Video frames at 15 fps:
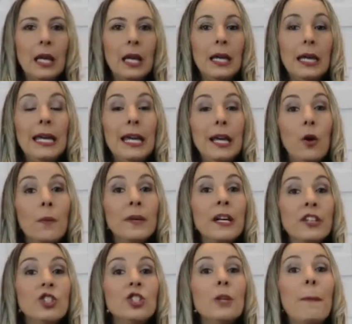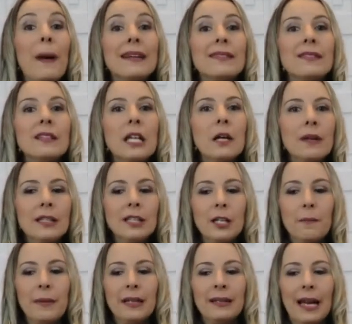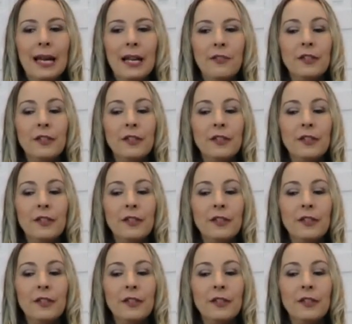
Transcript: E como que a gente passa então a interpretar